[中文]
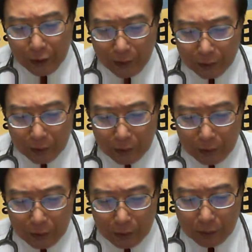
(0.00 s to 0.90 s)
难。
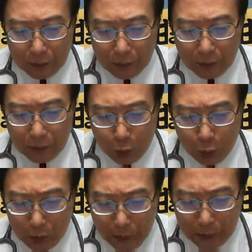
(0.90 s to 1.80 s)
啊，有
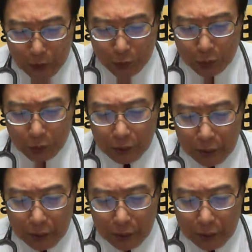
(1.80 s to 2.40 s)
困难的时阵，